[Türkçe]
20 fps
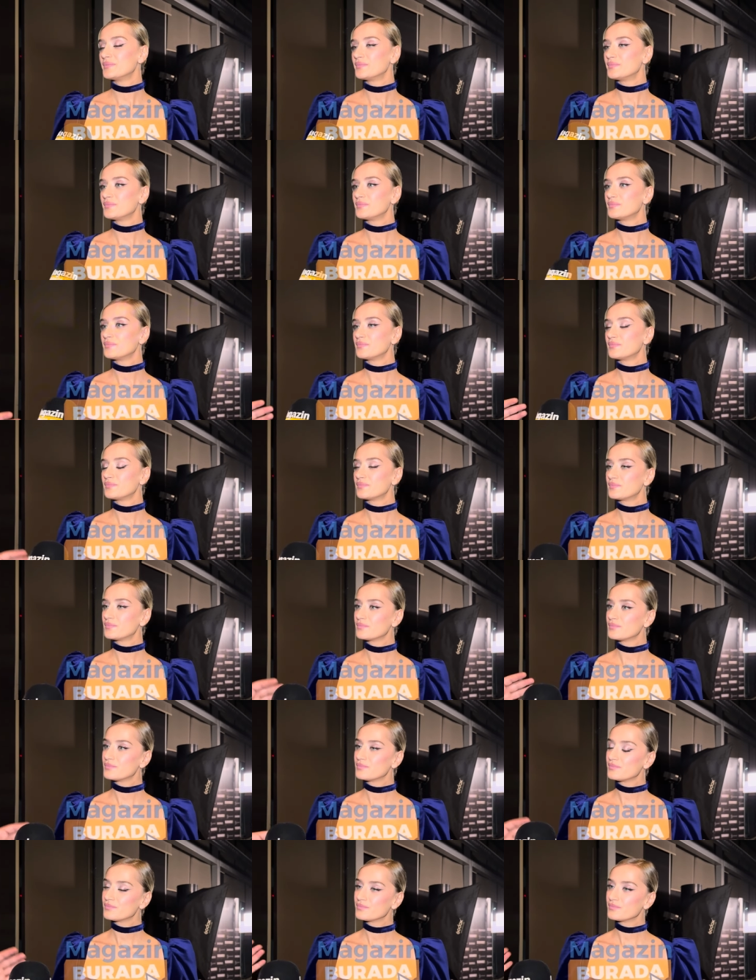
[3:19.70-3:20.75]
Ya bununla
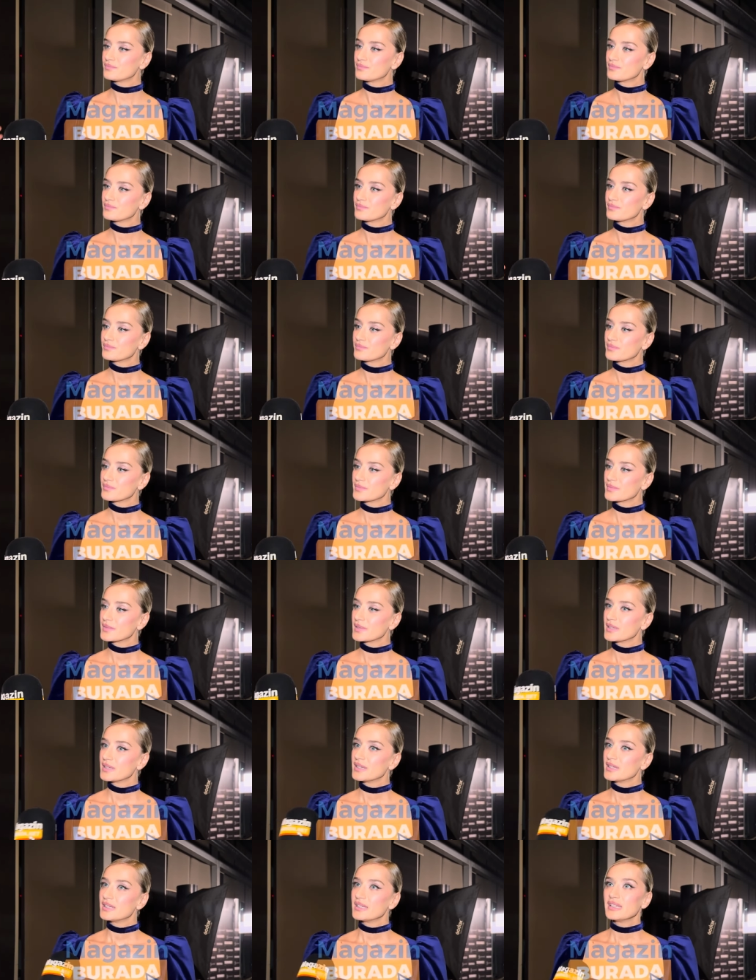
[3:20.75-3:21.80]
nasıl başa çıkacağız biz
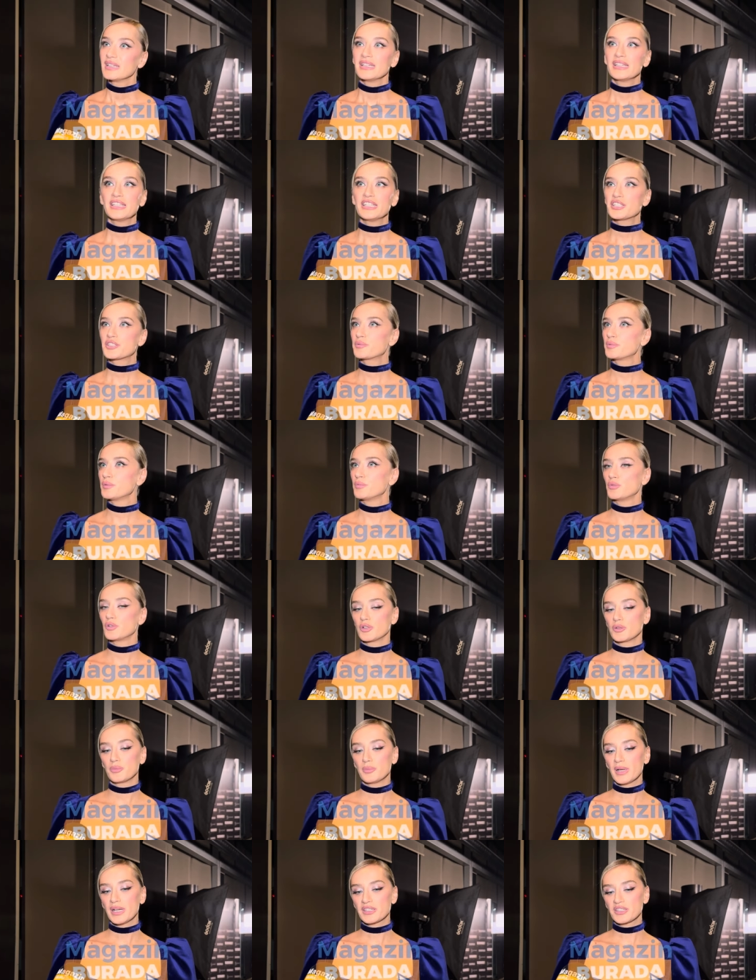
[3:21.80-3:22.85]
diye. Hiç
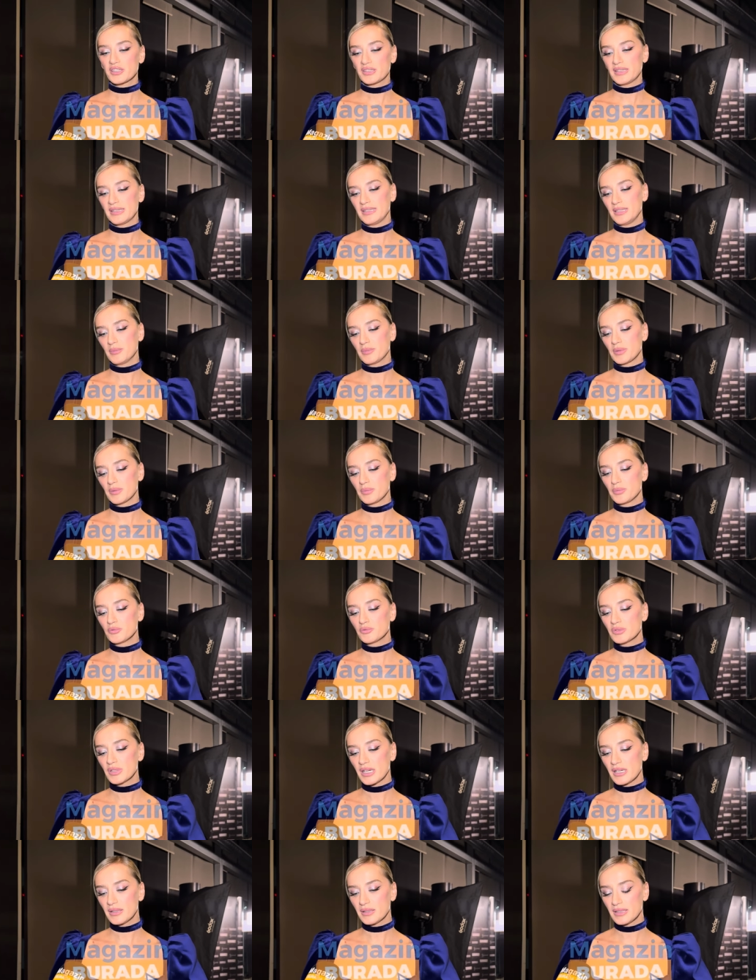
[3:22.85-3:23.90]
bilmiyorum. Bence dediğim gibi
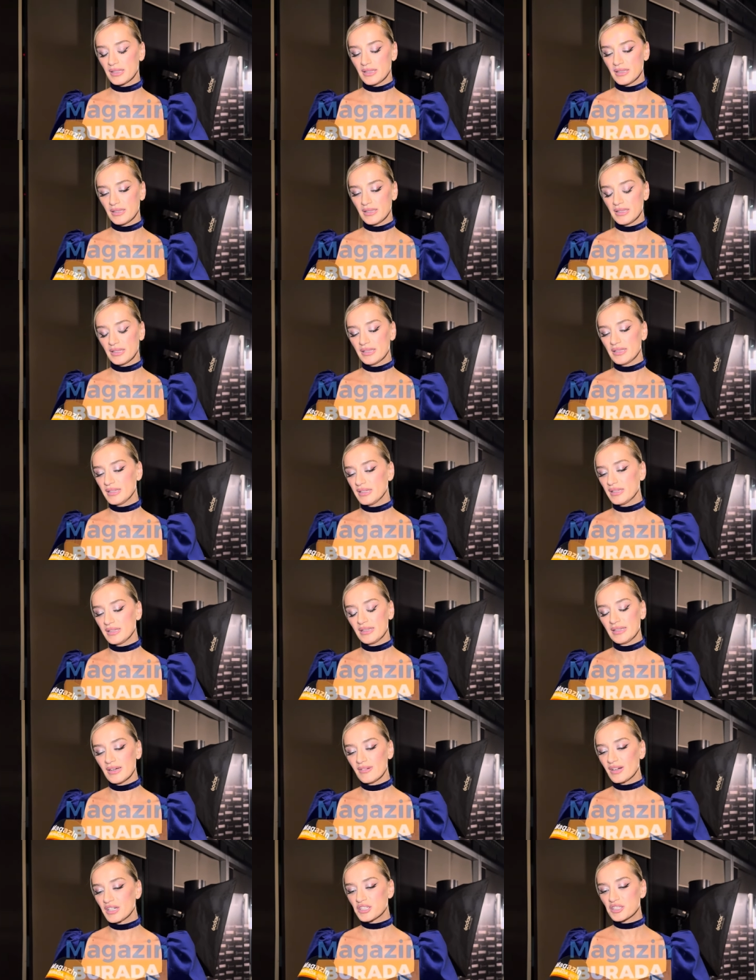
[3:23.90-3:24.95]
bunlar e, yeni
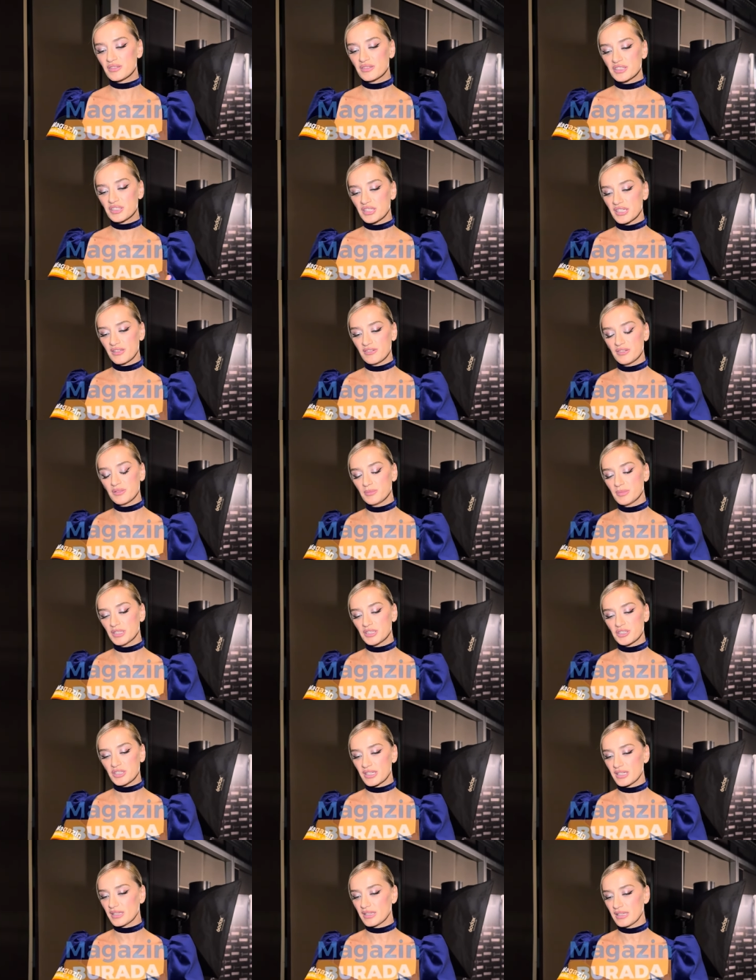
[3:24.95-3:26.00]
yavaş yavaş
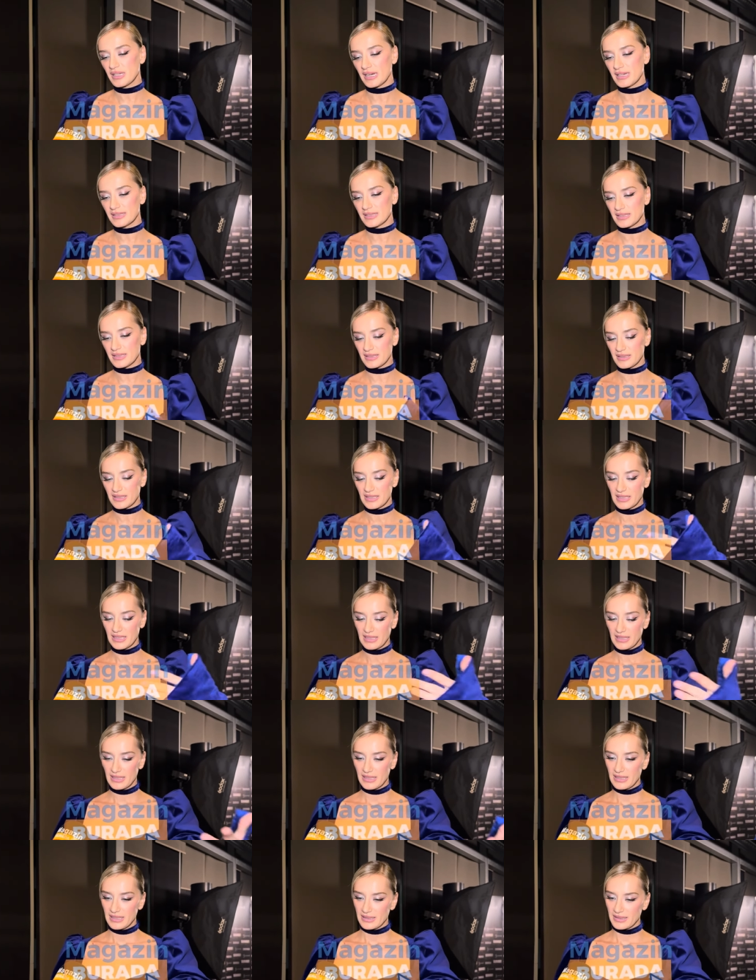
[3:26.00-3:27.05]
evrimleşer e, yani
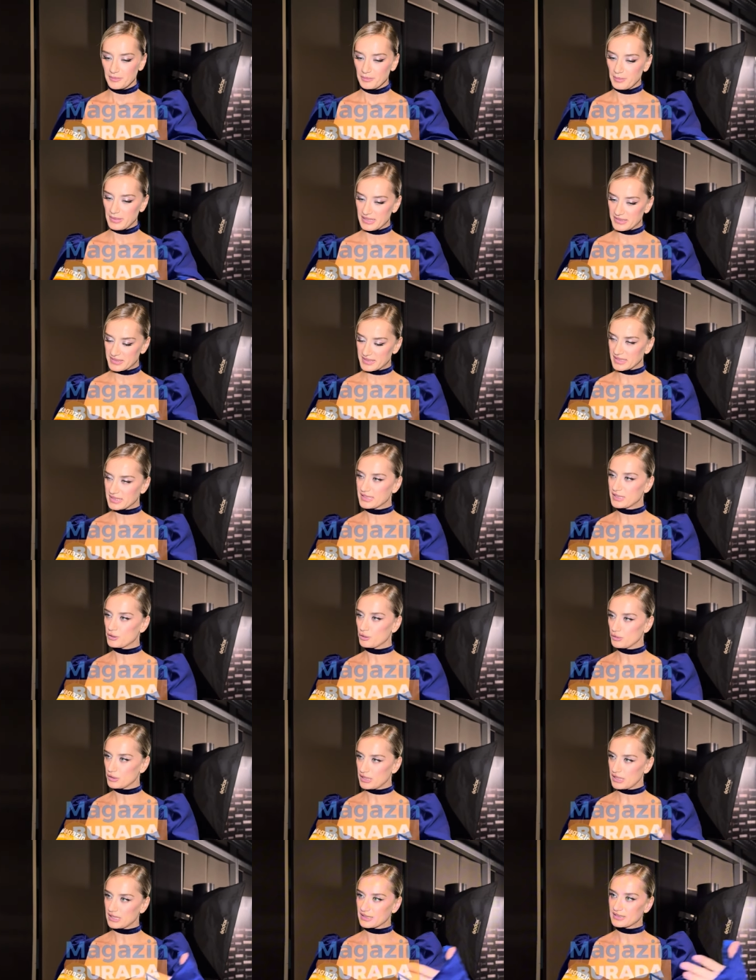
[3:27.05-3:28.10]
mesleki
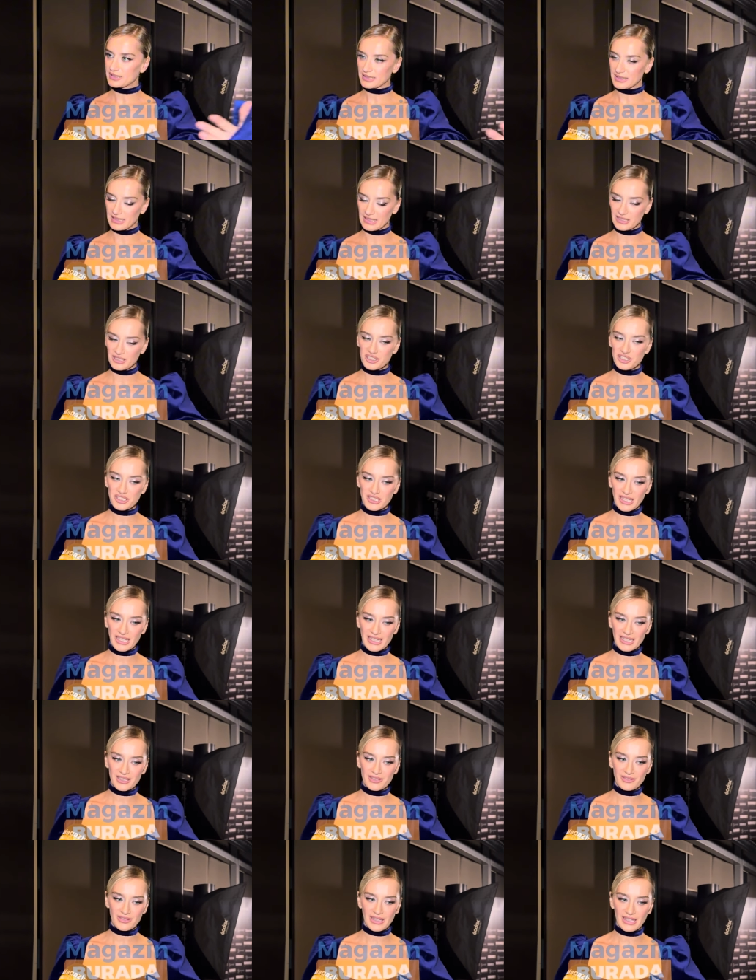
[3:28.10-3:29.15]
olarak da
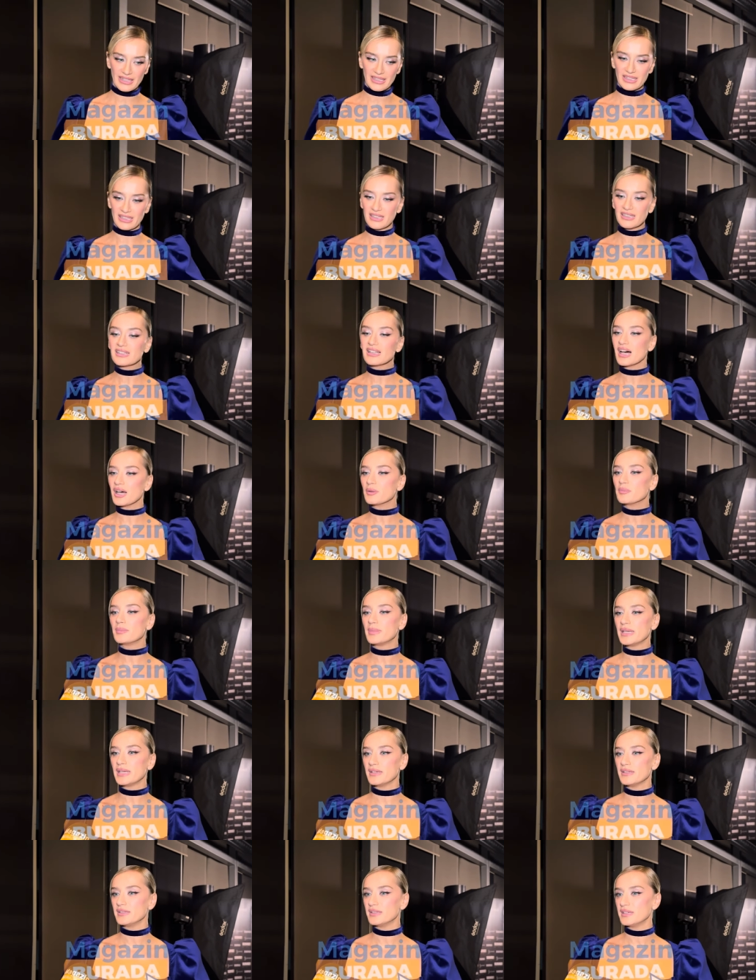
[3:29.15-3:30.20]
genişleyen ve yayılan
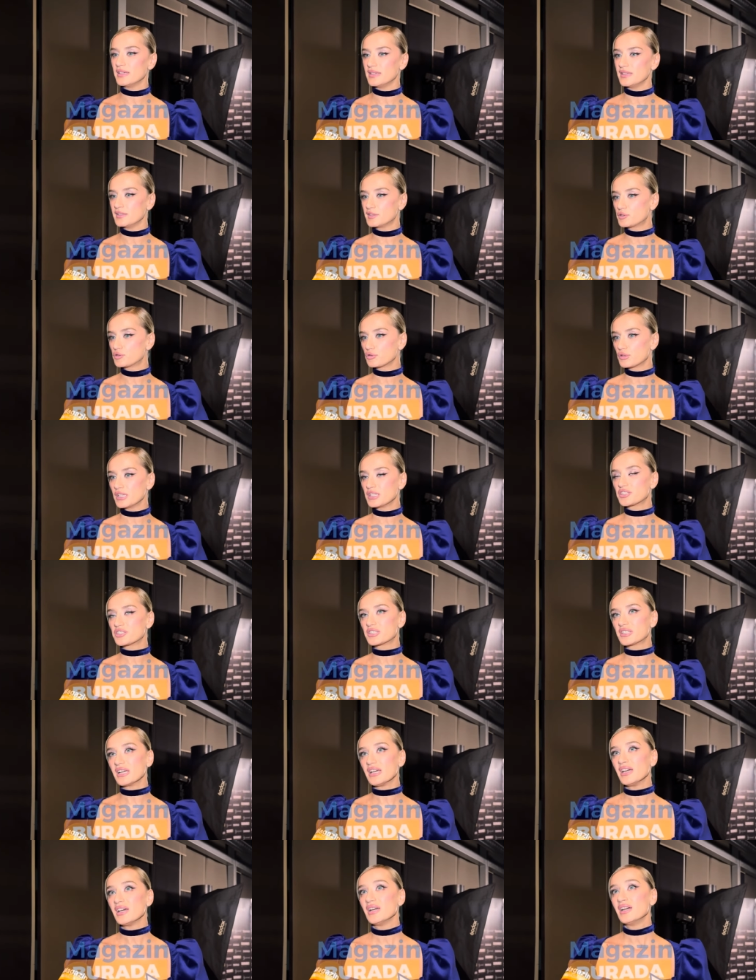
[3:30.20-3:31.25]
bir e,
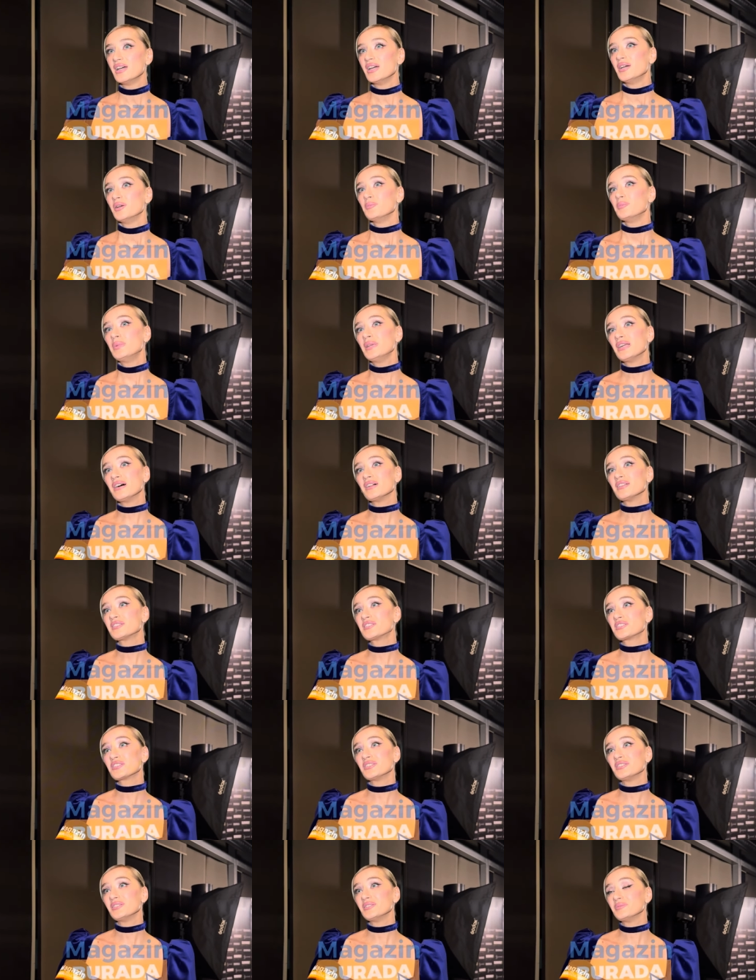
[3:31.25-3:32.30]
süreçte biraz
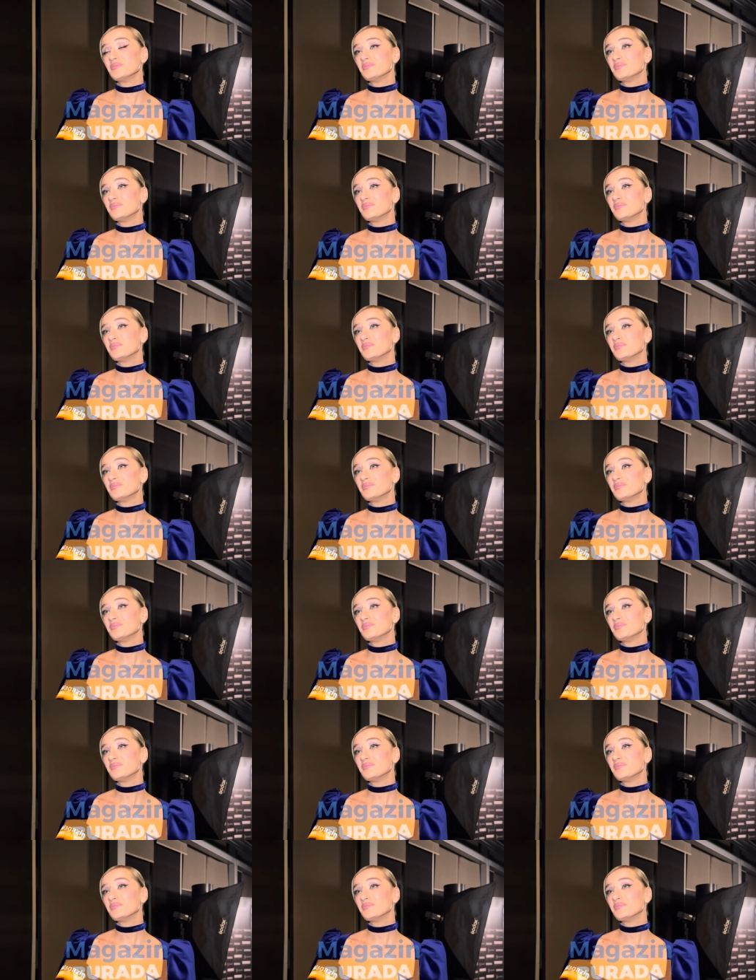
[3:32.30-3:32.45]
e,